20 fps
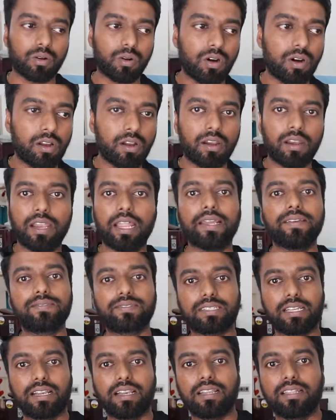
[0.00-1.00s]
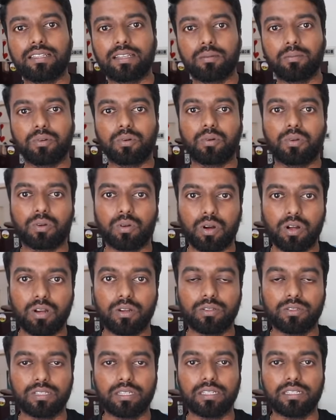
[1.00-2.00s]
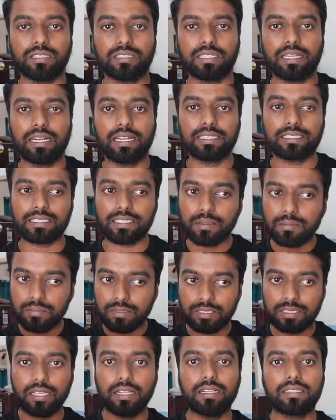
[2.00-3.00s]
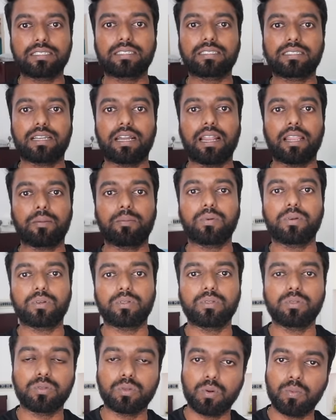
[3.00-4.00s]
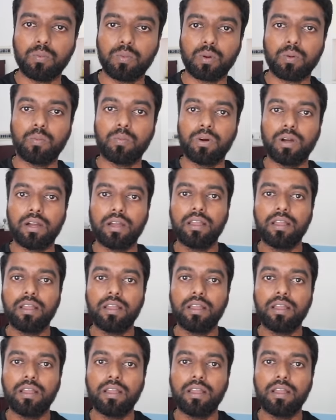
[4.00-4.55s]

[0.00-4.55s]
கால் லைஃப் செல்லேருந்து நமக்கு ஒரு கால் வந்துருந்துச்சு ஏன்னா ஸ்டெம் செல்ஸ் கலெக்ட் பண்ணுறது வந்து ரொம்ப ரொம்ப